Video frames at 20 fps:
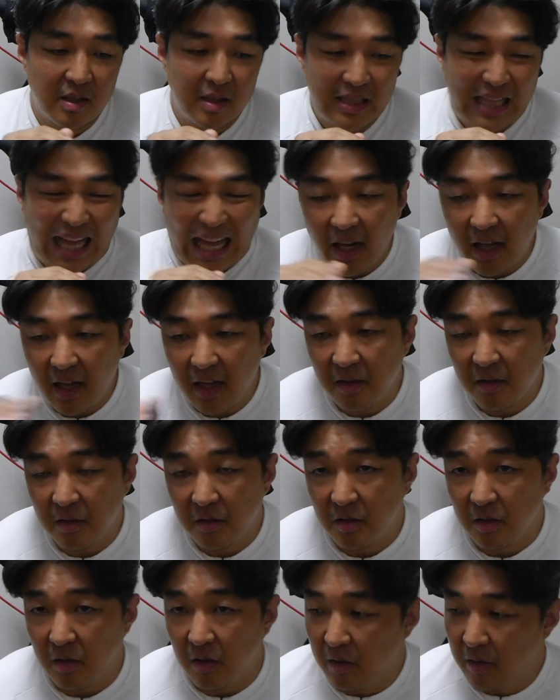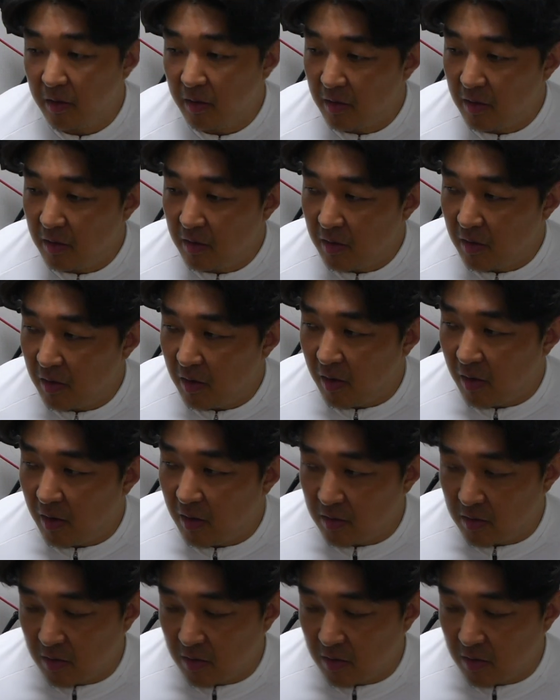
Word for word: 따라하는 거죠. 어,